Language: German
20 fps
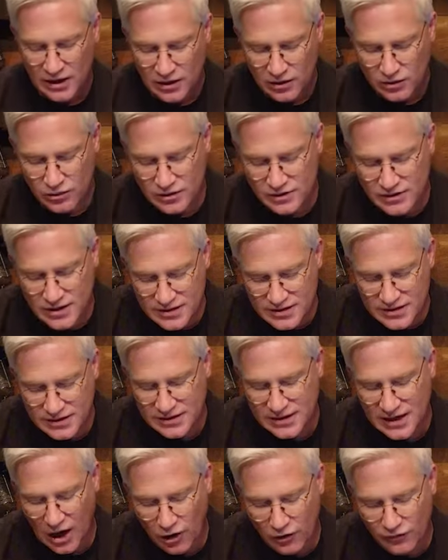Und es
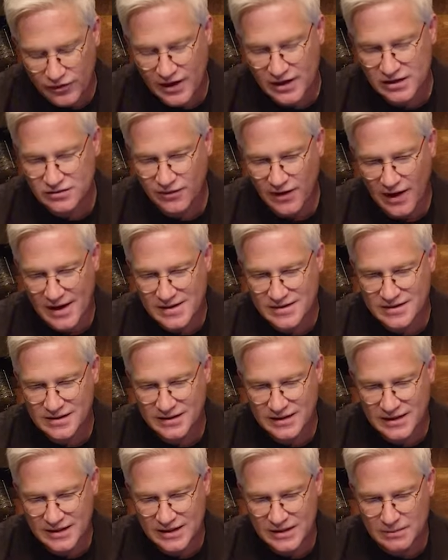sind die Aufwärtsphasen,
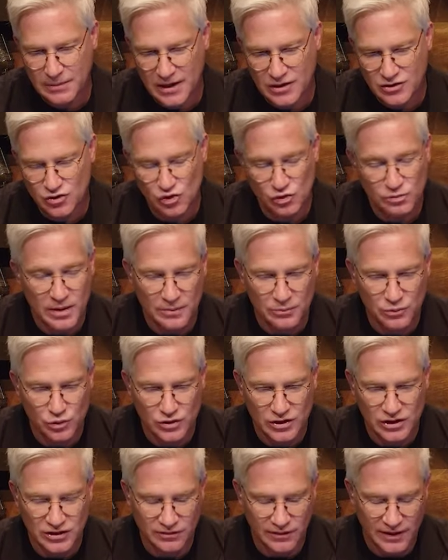in denen die Menschen
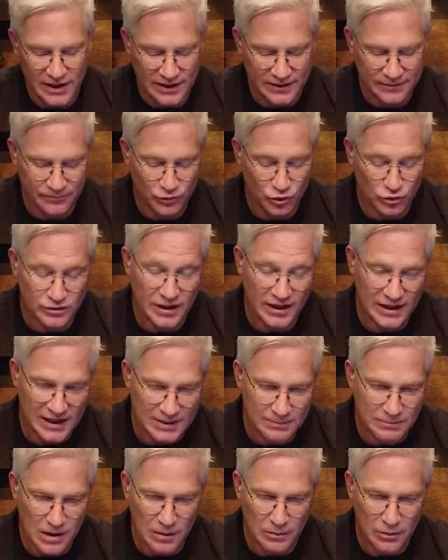übermütig werden und dann
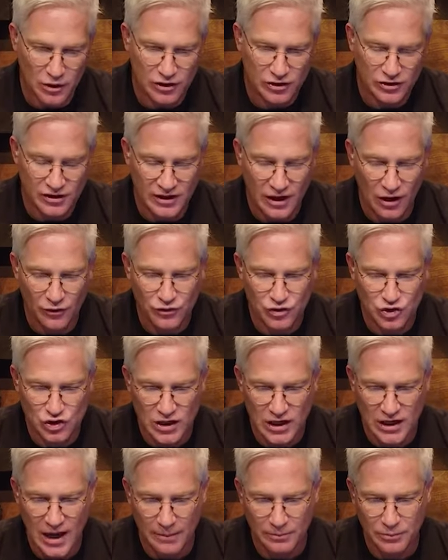eben aber genauso
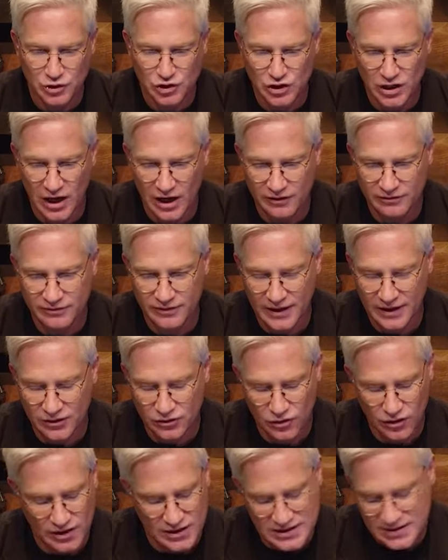schnell abgestraft
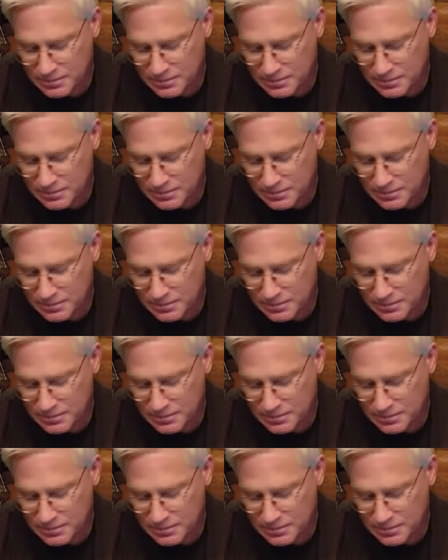werden können.